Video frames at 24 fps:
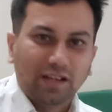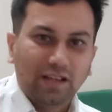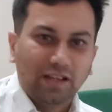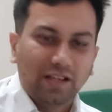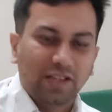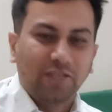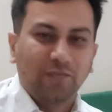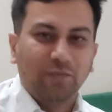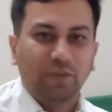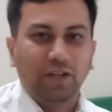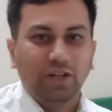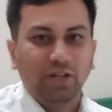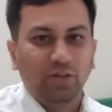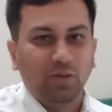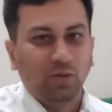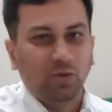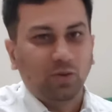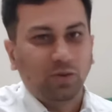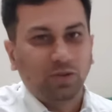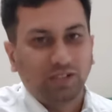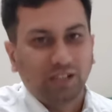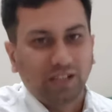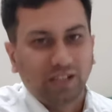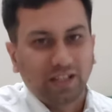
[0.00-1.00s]
इस
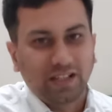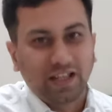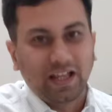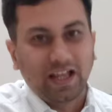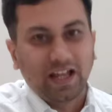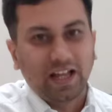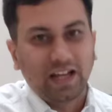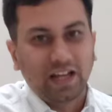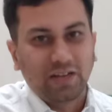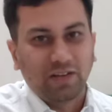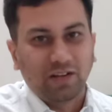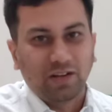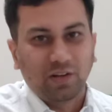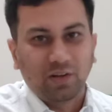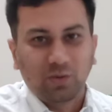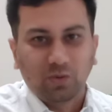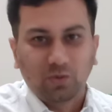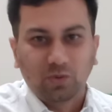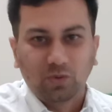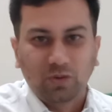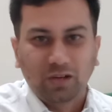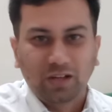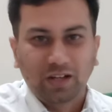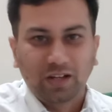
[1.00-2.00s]
वीडियो को देख के आने वाले
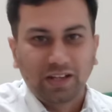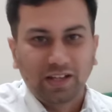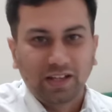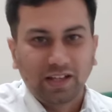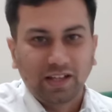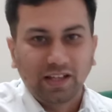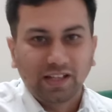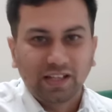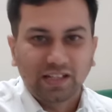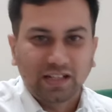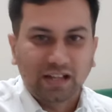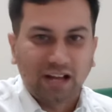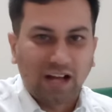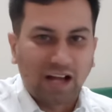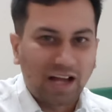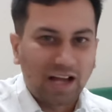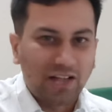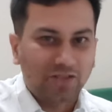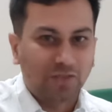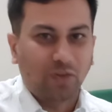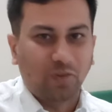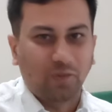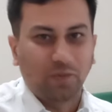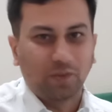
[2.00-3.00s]
लोगों के लिए एक
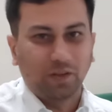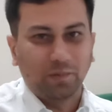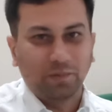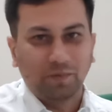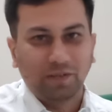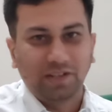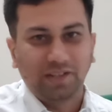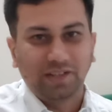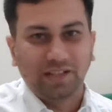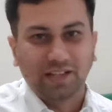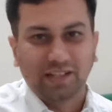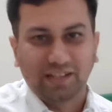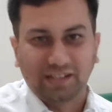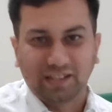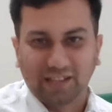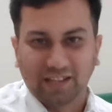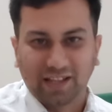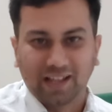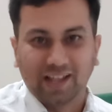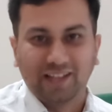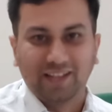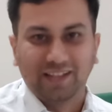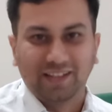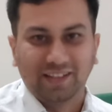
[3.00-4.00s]
खास ऑफर हमने डिज़ाइन
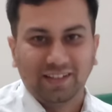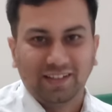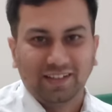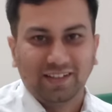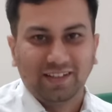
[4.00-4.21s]
किया है